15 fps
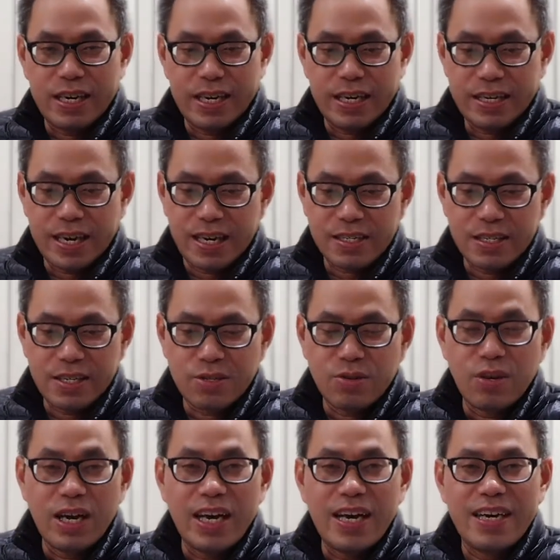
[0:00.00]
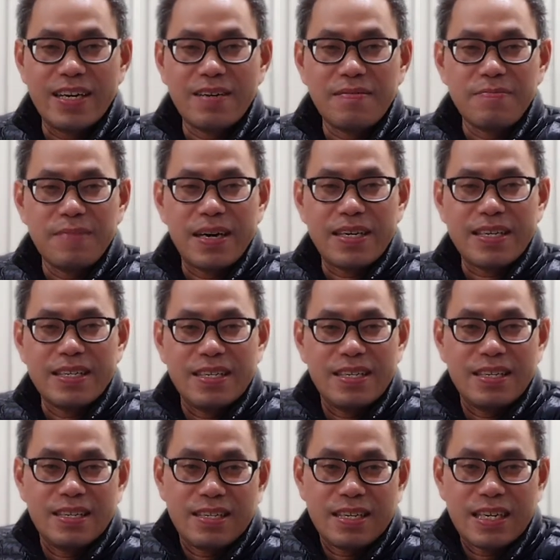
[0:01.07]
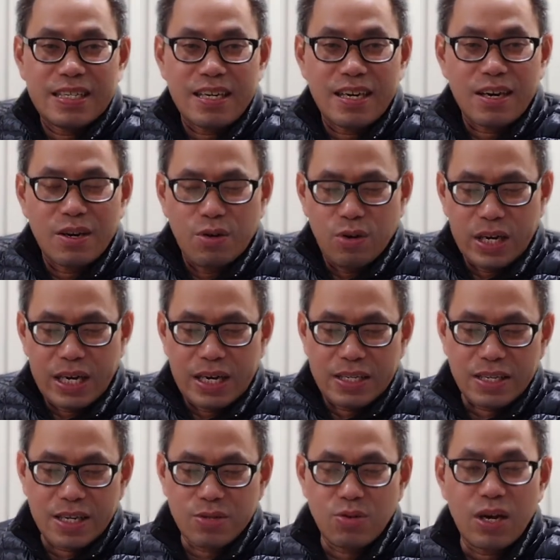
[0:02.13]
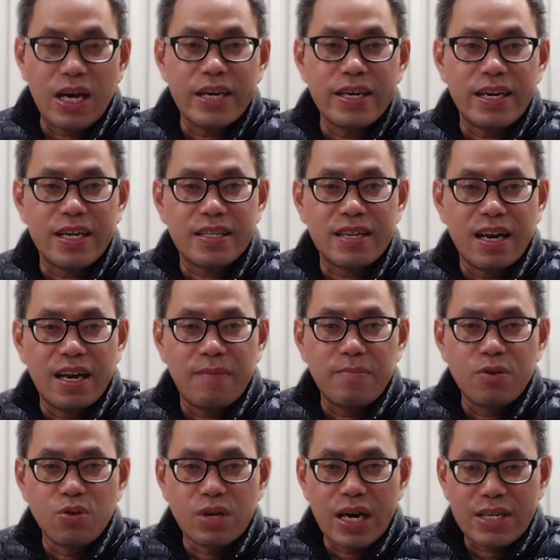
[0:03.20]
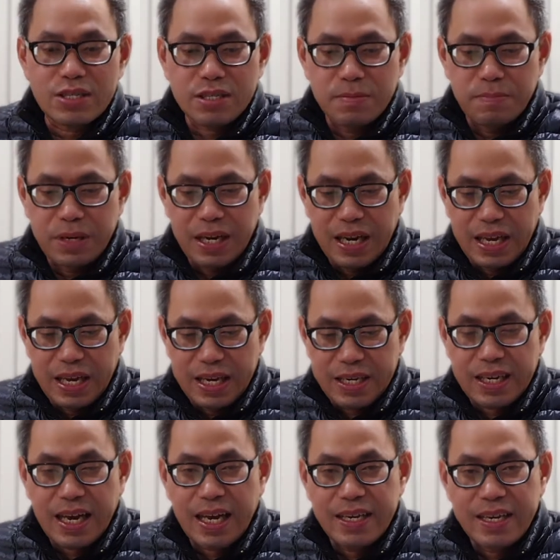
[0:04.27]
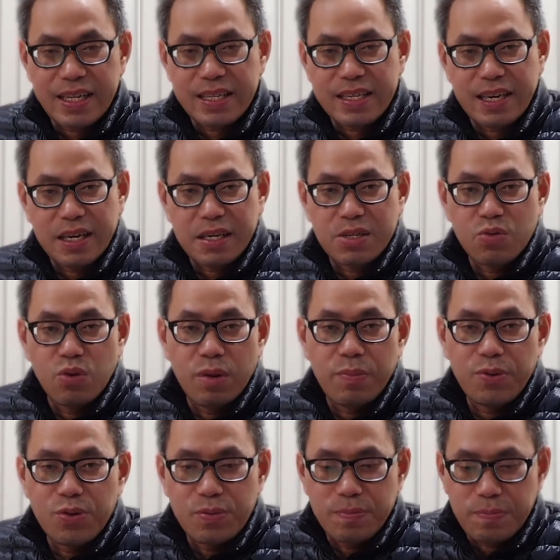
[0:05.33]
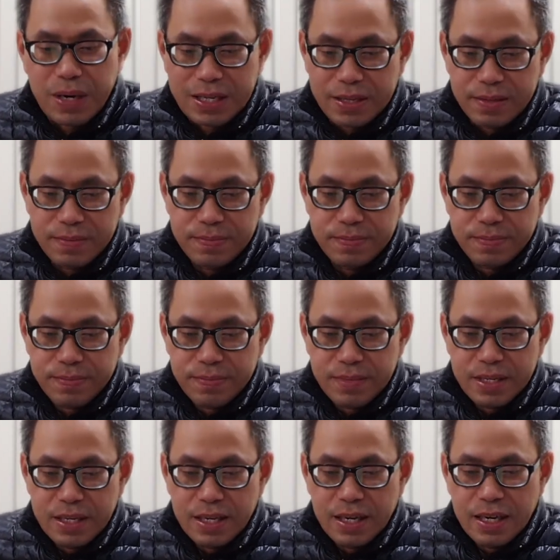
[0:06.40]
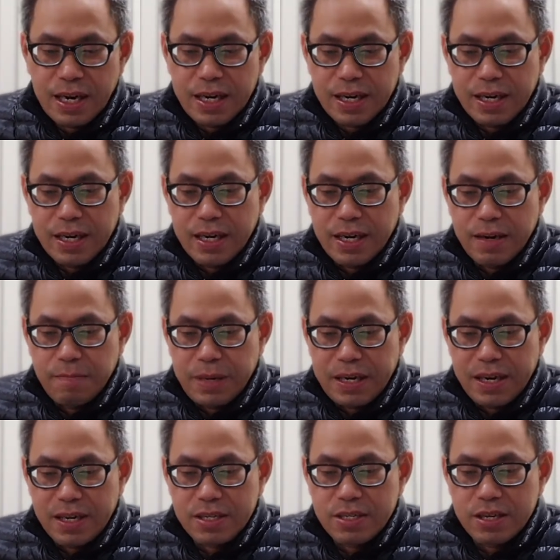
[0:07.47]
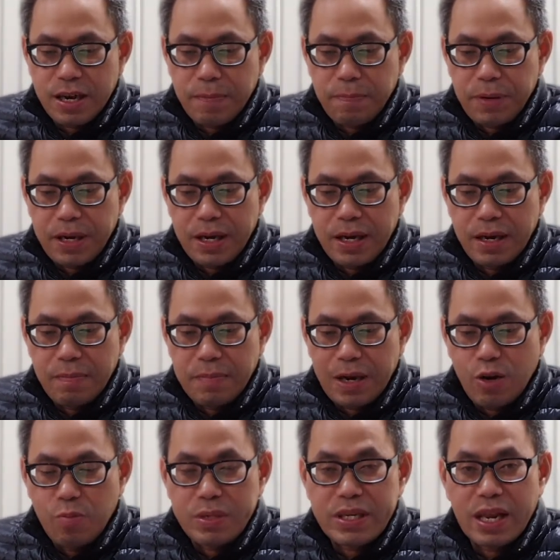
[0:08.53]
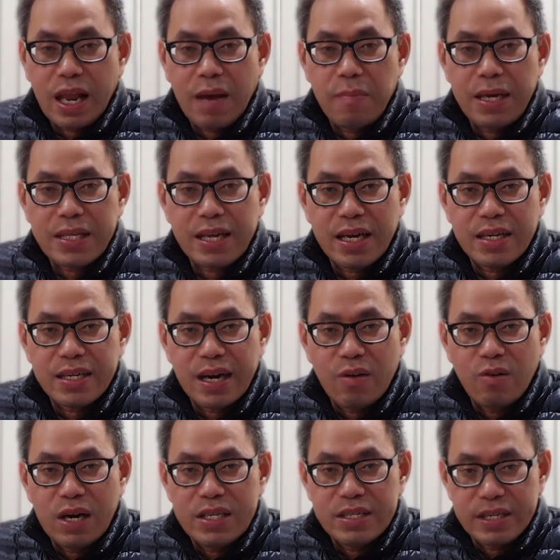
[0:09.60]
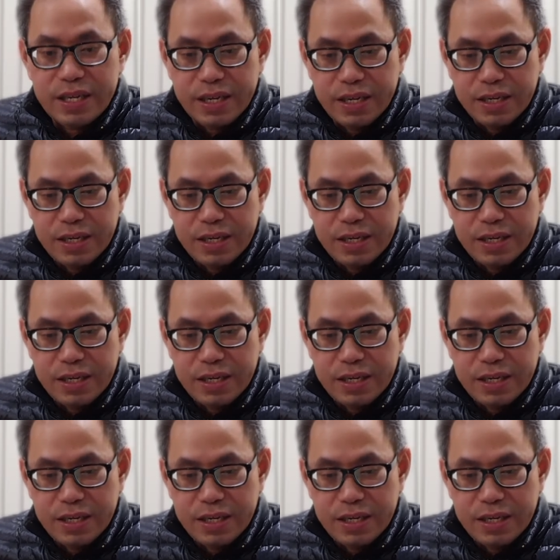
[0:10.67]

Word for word: yang dikasih Tuhan. Mari kita renungkan satu ayat dalam Lukas 9 ayat yang ke-24. Karena barang siapa mau menyelamatkan nyawanya,